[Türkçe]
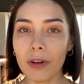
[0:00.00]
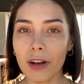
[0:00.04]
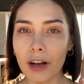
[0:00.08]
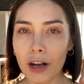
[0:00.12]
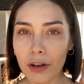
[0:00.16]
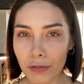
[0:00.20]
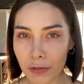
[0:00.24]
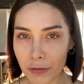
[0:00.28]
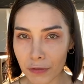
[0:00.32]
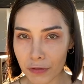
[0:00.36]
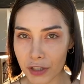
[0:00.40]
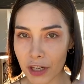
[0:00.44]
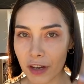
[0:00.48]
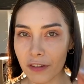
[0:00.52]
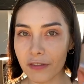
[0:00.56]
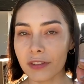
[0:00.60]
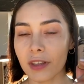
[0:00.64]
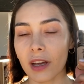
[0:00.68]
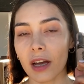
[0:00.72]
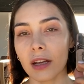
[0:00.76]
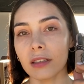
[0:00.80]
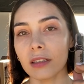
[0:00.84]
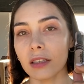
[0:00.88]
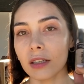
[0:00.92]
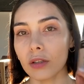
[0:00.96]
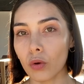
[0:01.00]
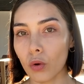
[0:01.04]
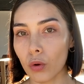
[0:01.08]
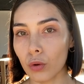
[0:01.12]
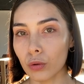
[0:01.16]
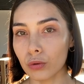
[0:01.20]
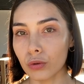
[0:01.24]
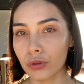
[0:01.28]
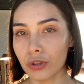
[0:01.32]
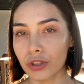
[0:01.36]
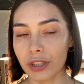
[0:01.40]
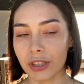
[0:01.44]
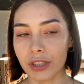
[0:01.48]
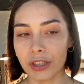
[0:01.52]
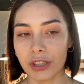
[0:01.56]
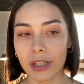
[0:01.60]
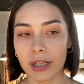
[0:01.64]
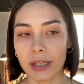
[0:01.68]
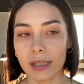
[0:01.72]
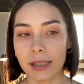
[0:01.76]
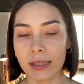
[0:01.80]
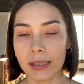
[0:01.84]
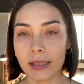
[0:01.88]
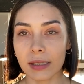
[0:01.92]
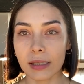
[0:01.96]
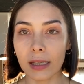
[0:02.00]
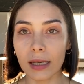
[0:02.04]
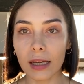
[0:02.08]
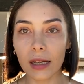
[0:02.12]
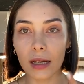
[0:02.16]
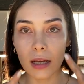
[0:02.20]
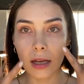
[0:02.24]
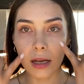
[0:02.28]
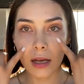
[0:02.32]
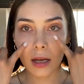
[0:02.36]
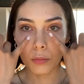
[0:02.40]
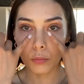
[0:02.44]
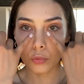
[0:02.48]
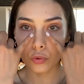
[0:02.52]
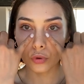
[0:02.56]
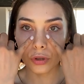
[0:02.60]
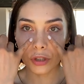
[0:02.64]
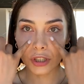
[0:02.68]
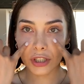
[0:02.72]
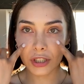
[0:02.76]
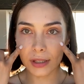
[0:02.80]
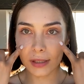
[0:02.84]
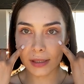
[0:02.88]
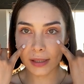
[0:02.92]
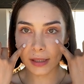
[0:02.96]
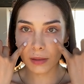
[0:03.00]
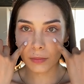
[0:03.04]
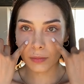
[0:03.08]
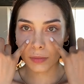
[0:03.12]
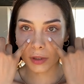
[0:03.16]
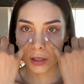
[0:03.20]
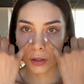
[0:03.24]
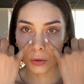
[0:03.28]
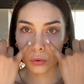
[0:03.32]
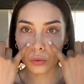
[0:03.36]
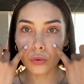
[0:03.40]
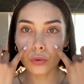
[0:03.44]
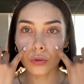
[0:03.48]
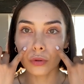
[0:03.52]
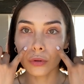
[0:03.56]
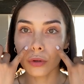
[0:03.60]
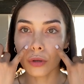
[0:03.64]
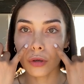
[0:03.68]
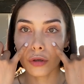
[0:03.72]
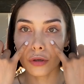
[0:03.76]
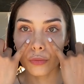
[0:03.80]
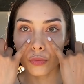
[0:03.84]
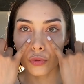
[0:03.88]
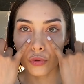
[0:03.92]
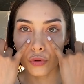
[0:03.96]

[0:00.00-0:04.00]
Hafif şeftalilik olduğu için içerisinde bunu iç kısımlara uyguluyorum.